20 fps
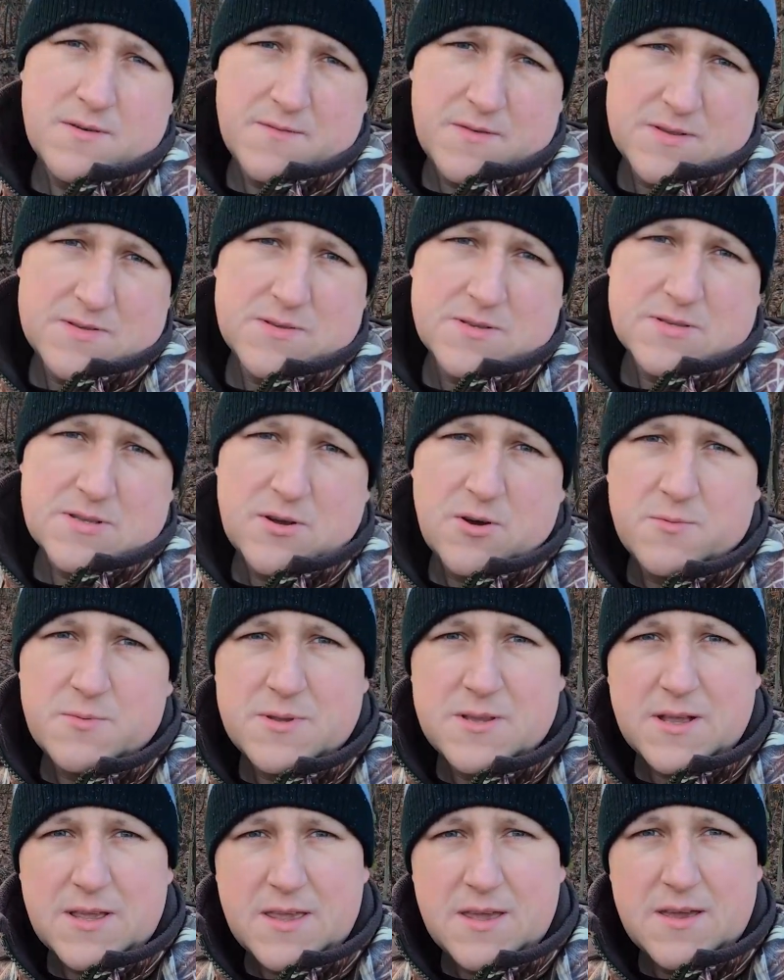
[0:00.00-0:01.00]
więc zostało
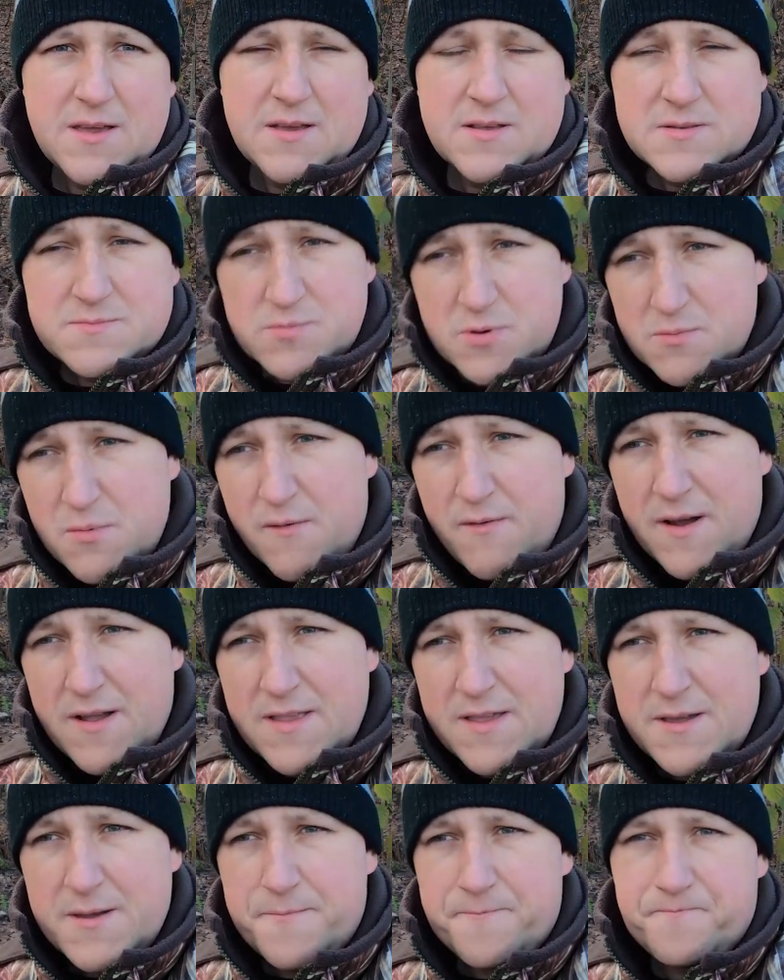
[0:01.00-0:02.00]
mi takie
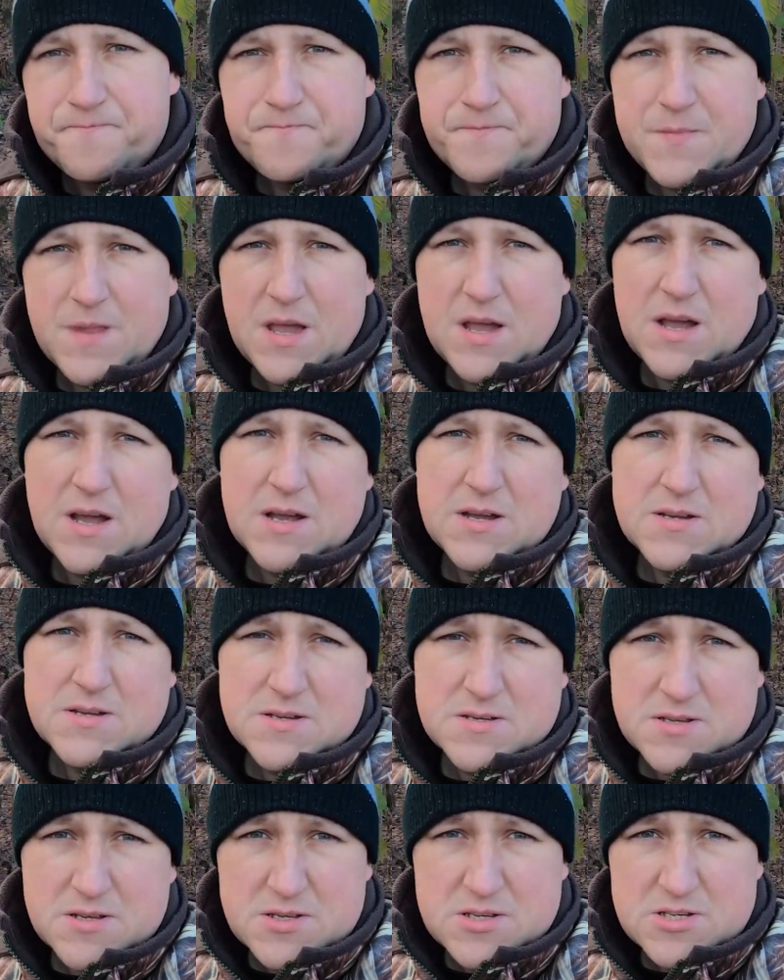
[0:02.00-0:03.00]
spróbowanie na
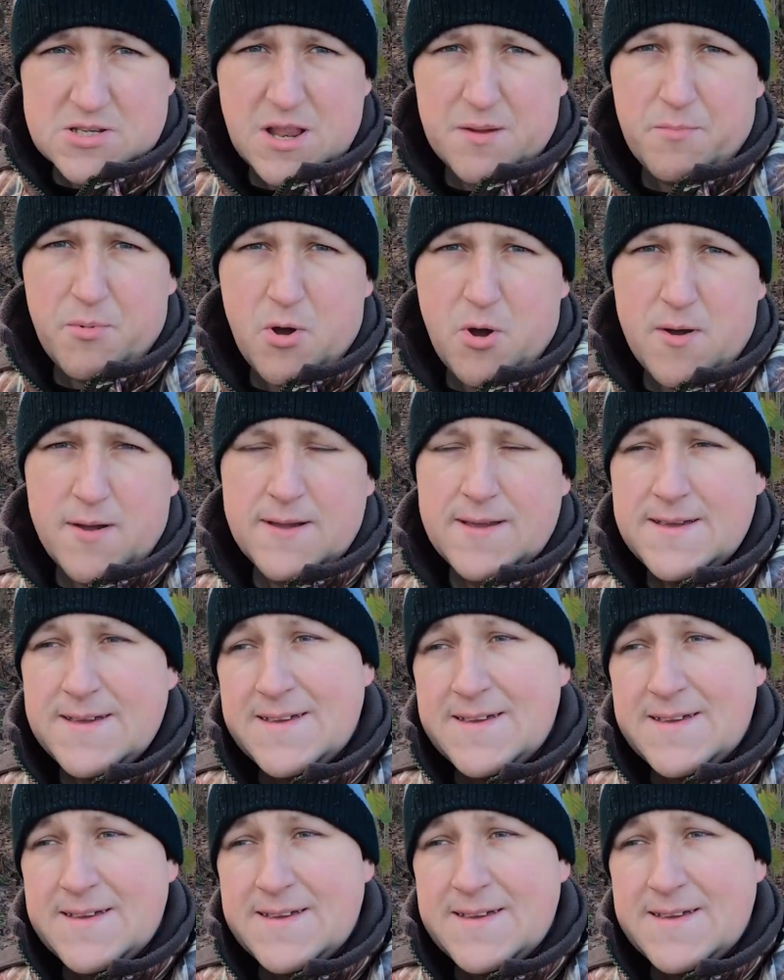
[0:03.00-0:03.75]
ślepo.